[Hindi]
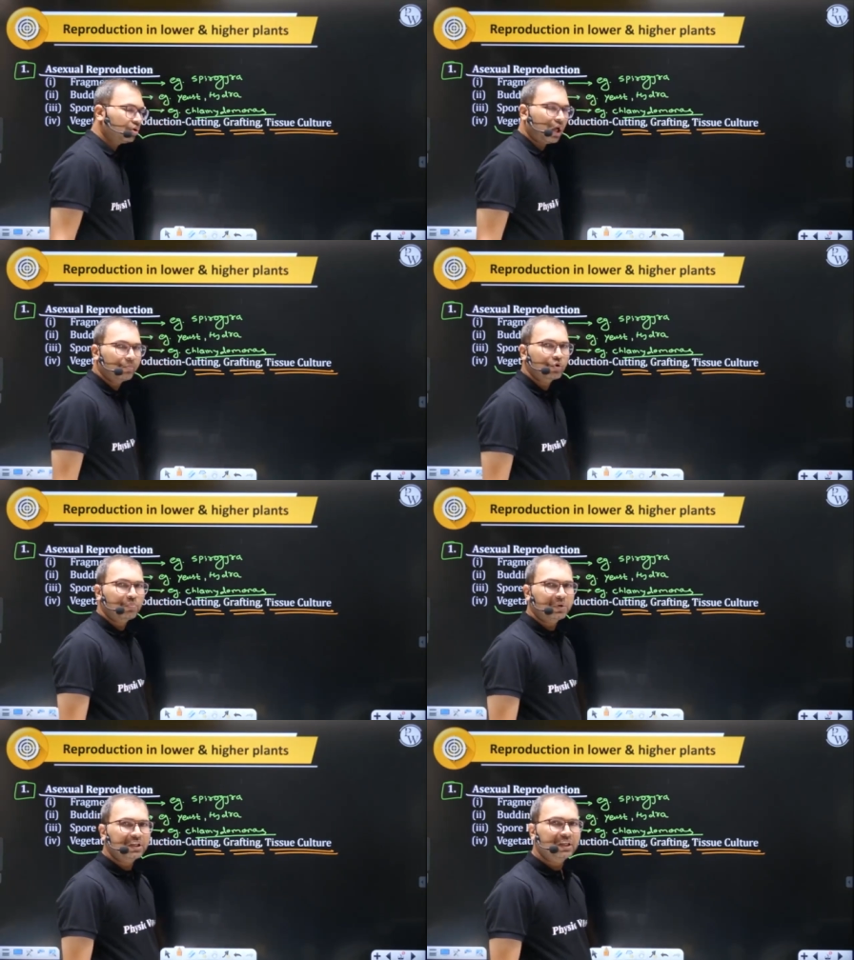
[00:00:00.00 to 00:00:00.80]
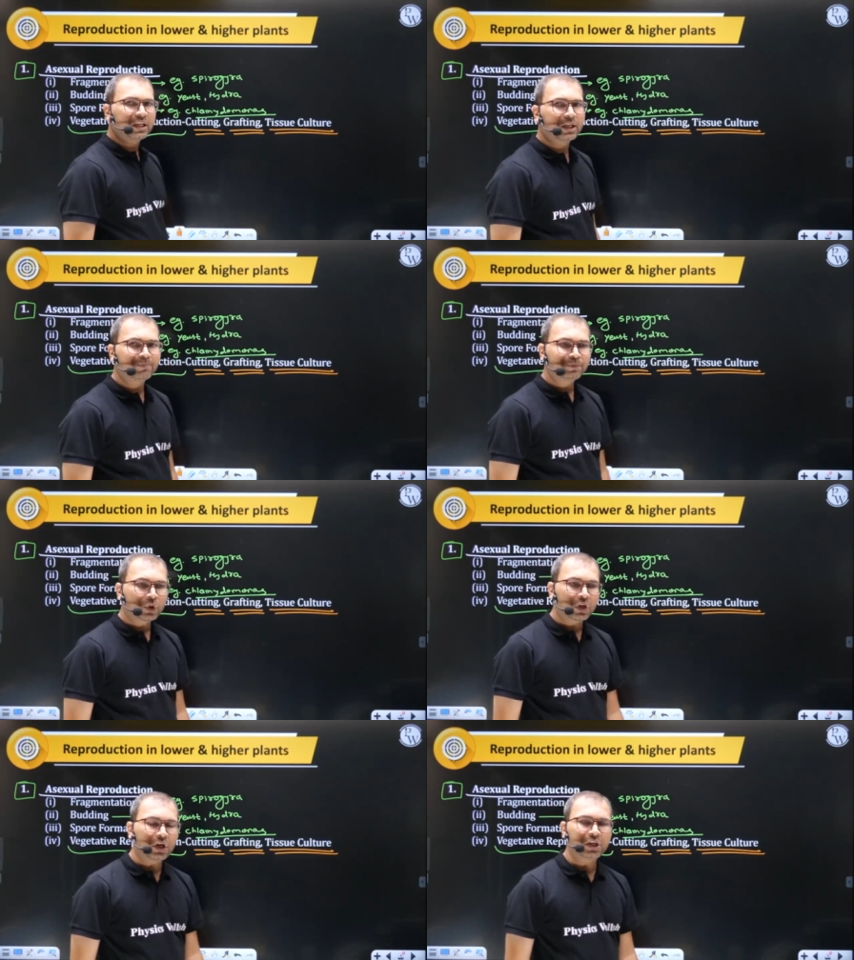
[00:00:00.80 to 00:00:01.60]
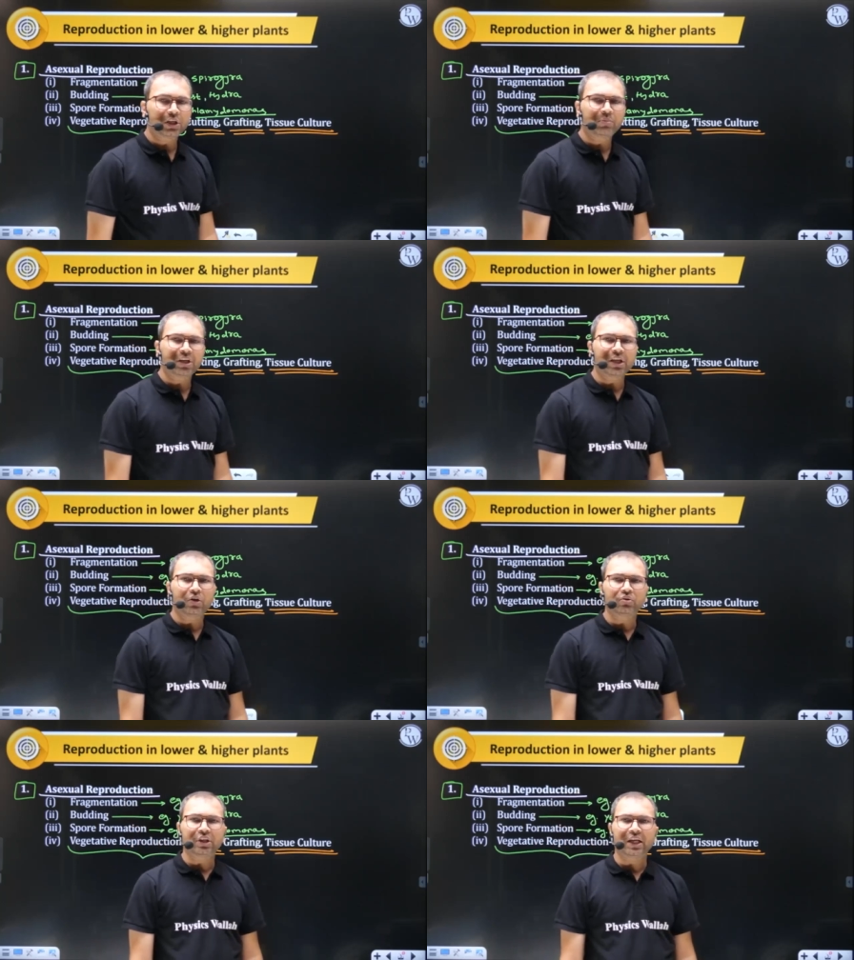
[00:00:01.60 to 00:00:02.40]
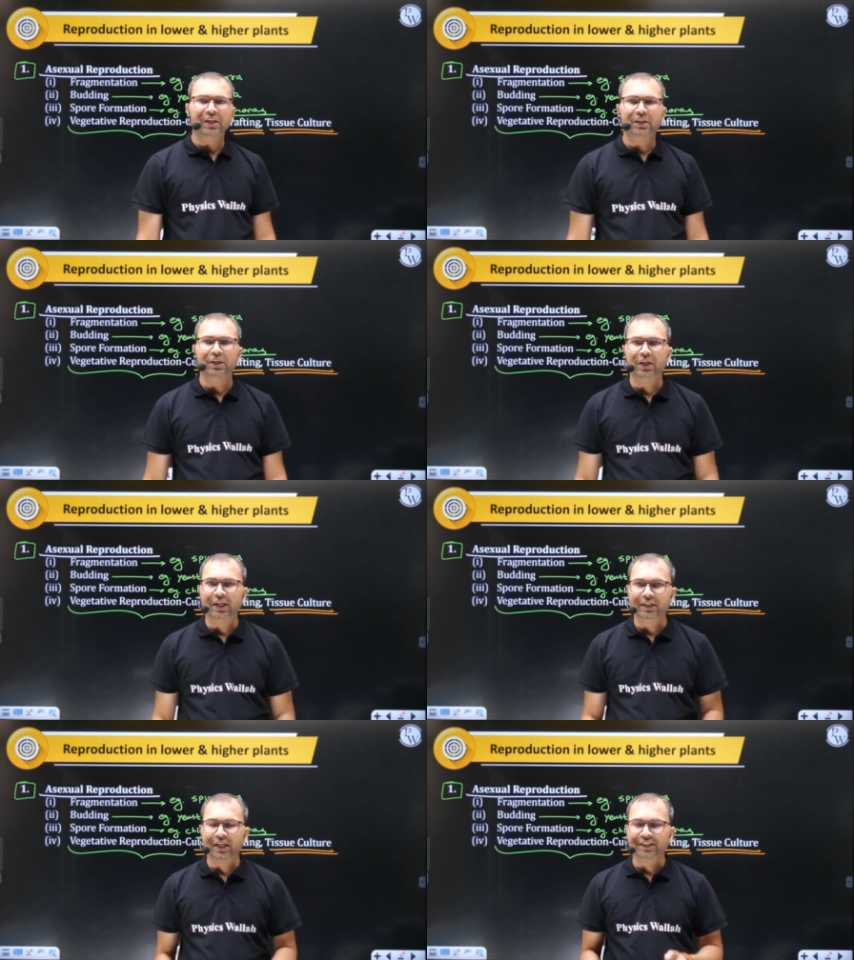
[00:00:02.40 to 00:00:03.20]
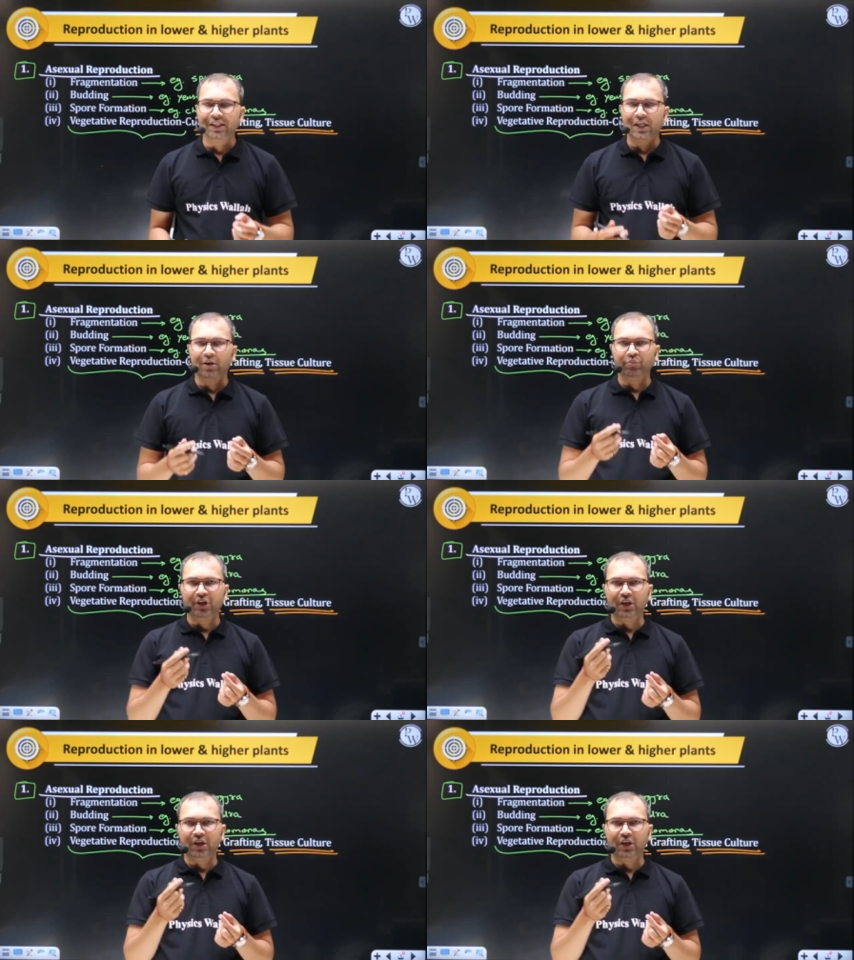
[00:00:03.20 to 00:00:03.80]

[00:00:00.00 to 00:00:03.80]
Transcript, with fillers: आपको पढ़ने हैं कटिंग में क्या होता है कि एक ऐसा हम